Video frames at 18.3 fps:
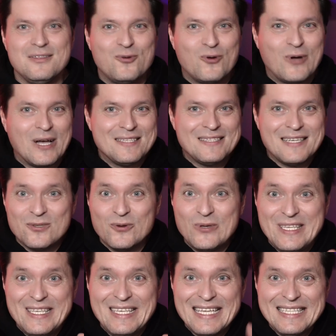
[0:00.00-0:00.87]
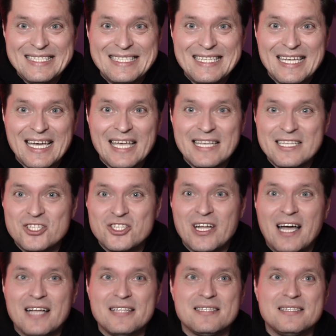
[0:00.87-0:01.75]
Du kannst also jetzt direkt
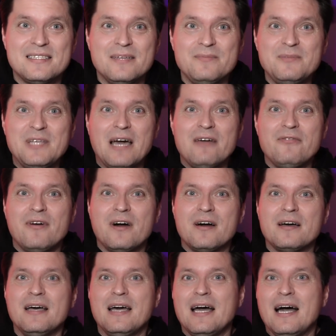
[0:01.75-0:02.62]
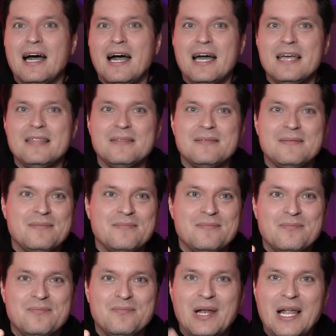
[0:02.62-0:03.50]
starten. Nimm dir einfach ein
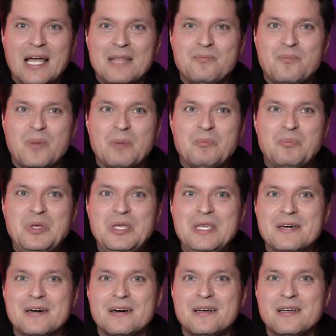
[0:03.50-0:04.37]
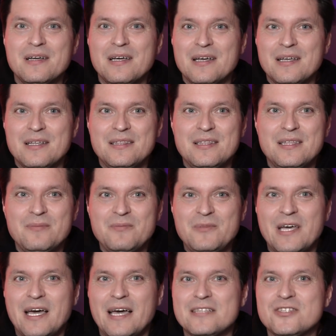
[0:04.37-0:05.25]
Blatt Papier,
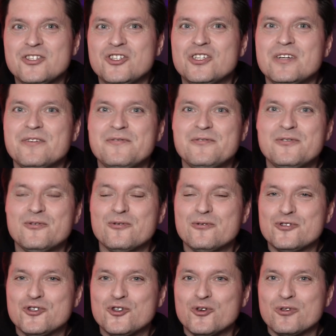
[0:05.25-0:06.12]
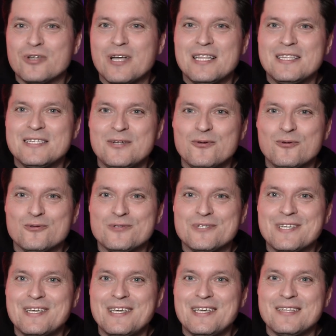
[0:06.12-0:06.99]
nimm dir einen Stift und schon kann es
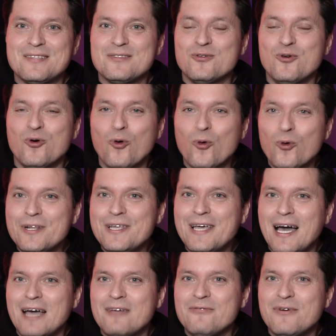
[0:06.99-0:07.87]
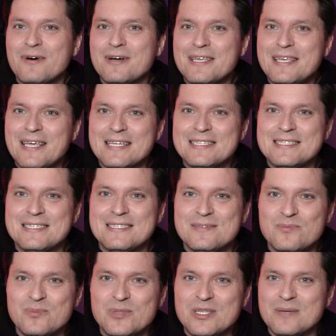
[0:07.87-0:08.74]
losgehen. Hol dir einfach
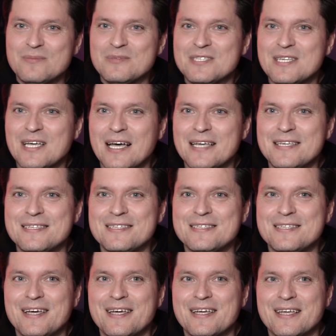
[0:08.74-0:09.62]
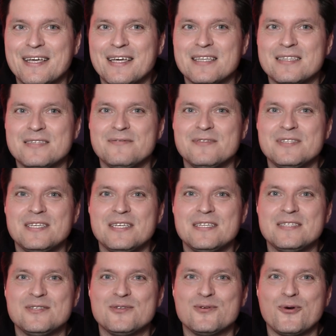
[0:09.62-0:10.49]
jetzt mit dem Zeichnen deine
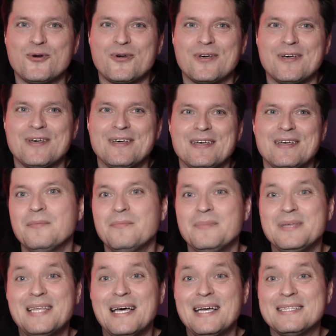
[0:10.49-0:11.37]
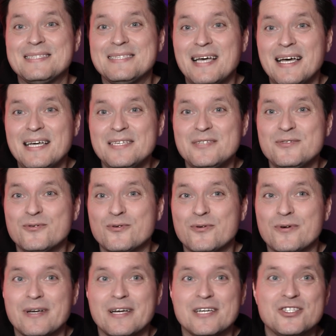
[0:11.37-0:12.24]
Kreativität zurück. Mit deinen
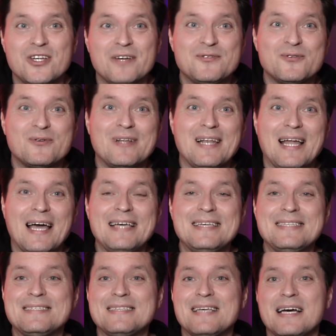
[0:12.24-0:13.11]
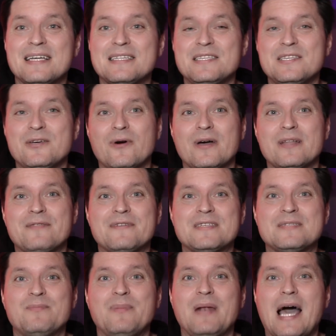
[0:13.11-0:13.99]
Zeichnungen erschaffst du gleichzeitig auch
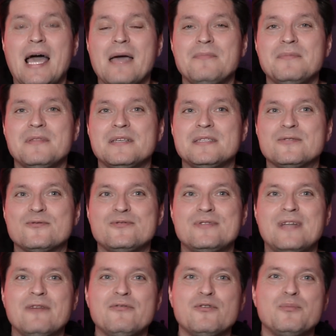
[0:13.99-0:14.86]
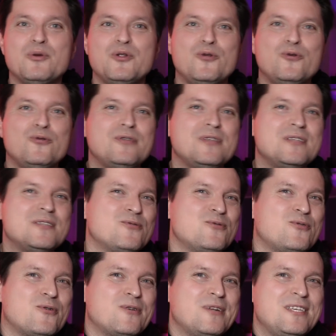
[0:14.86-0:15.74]
etwas Bleibendes und dafür benötigst
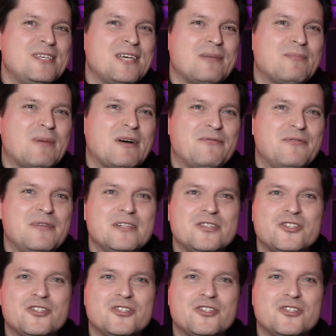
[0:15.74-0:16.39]
du noch nicht einmal viel